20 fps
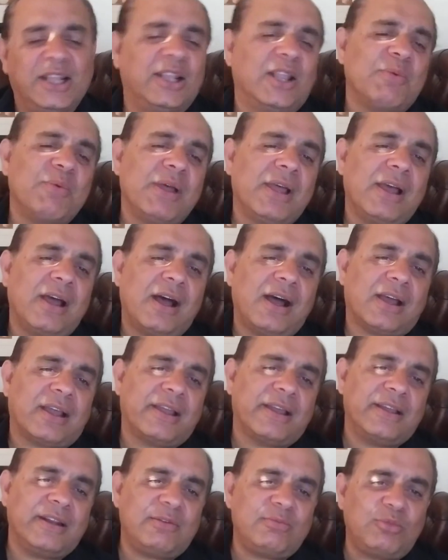दम
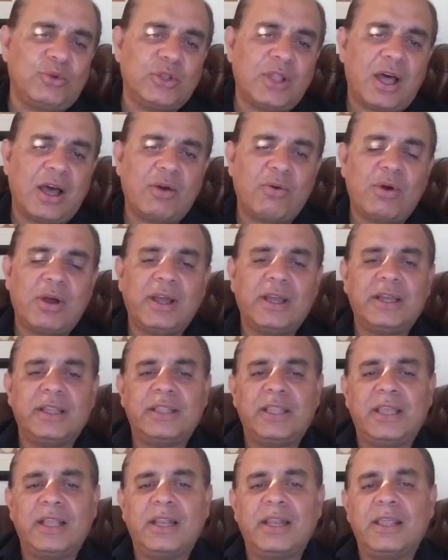आखिर मुदावा या
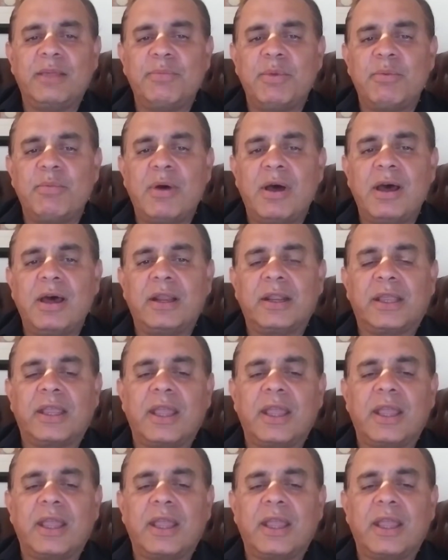दिल है बीमार